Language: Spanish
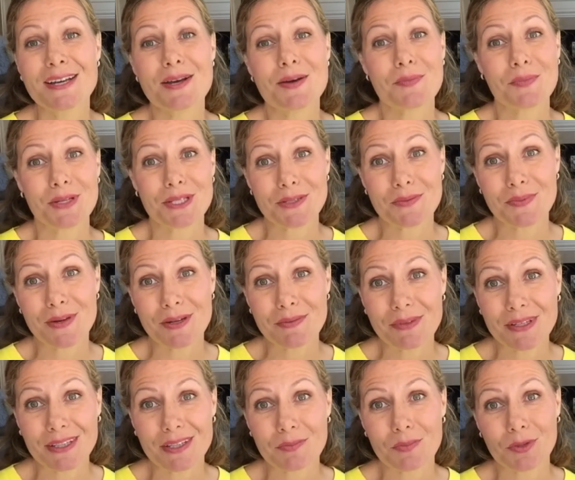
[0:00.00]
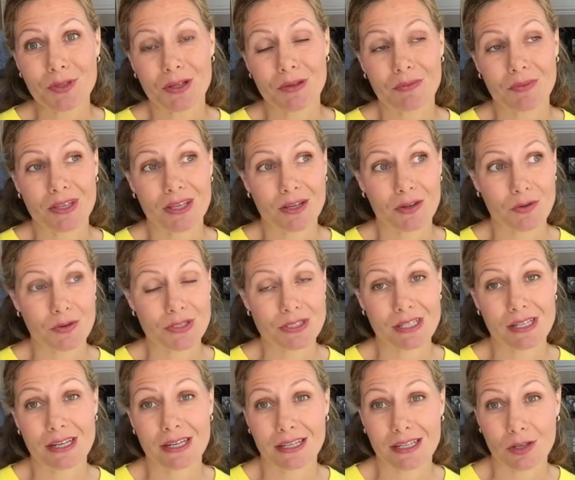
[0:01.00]
principalmente porque mi hijo es
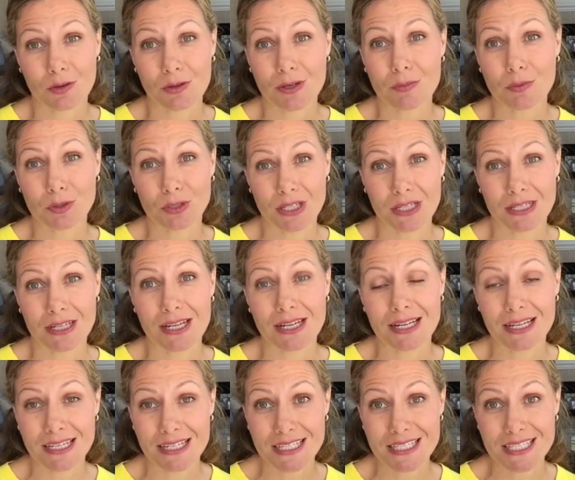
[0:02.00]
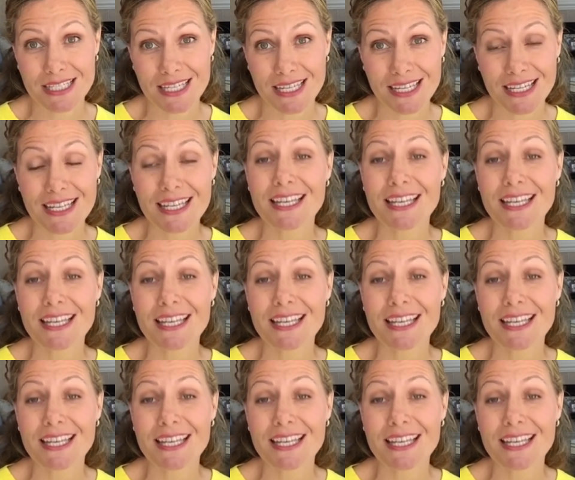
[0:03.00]
alérgico a la proteína de la leche